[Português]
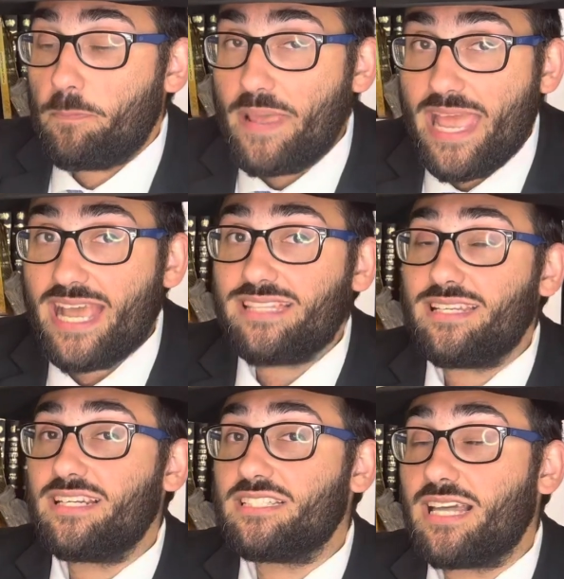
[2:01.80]

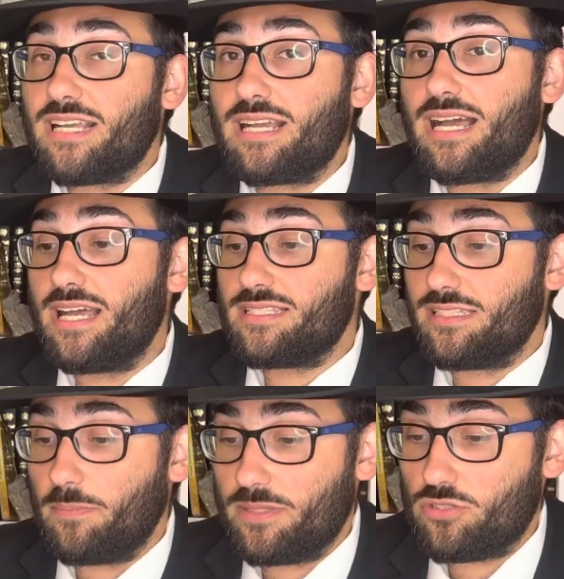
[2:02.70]
pedras da casa
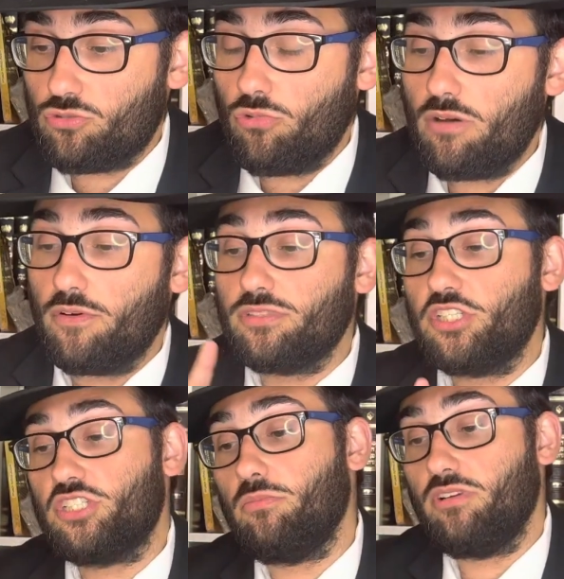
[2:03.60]
da pessoa vão
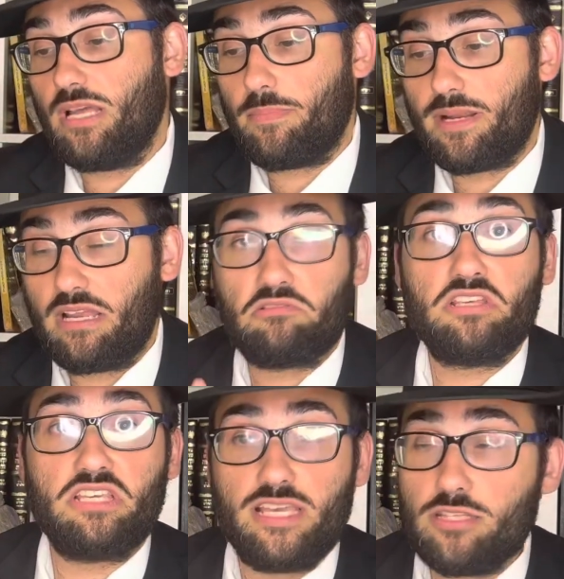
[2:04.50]
testemunhar para ela. O
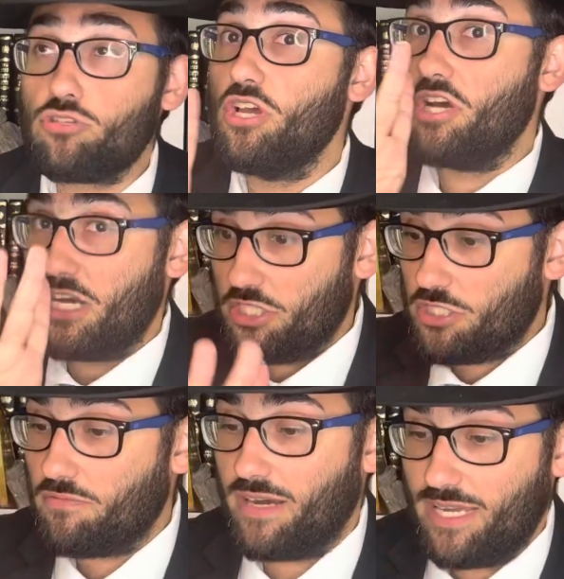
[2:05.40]
que, que é isso? A
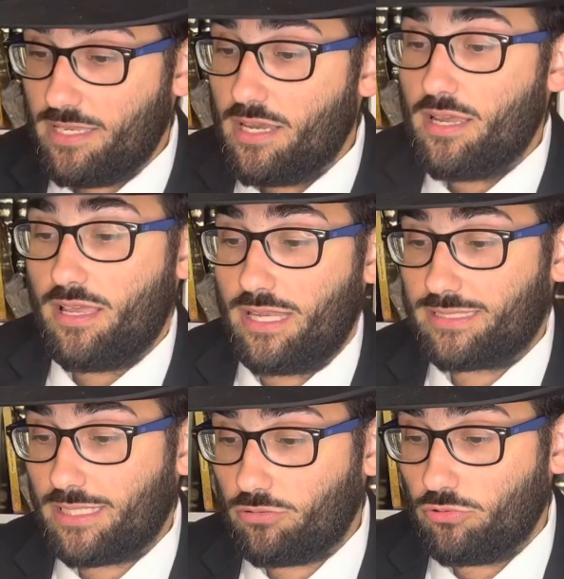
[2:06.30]
gente vai
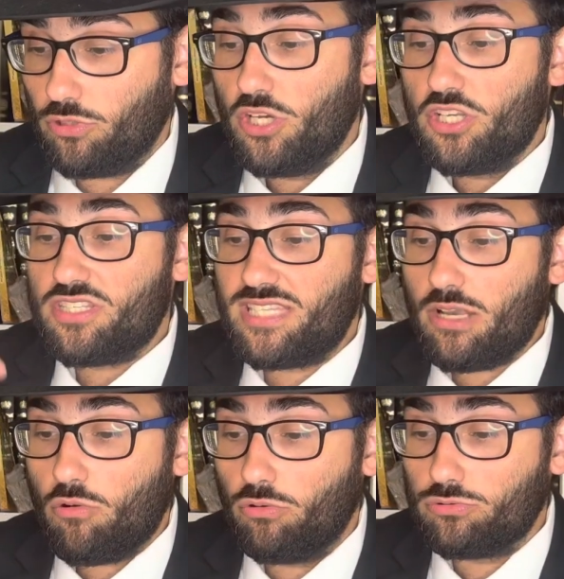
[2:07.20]
relatar tudo.
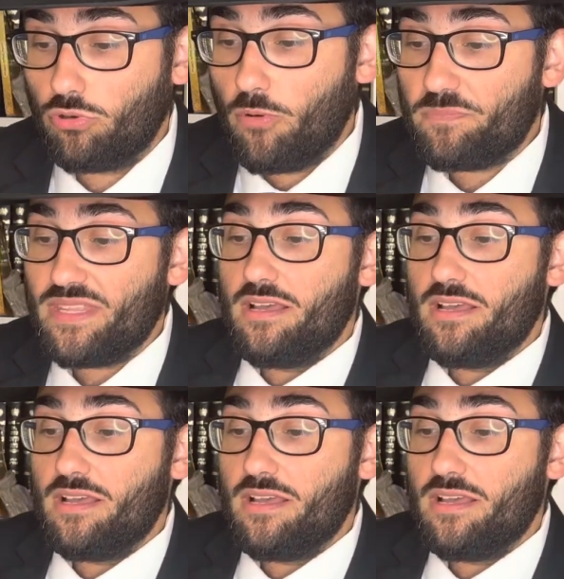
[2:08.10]
Segundo,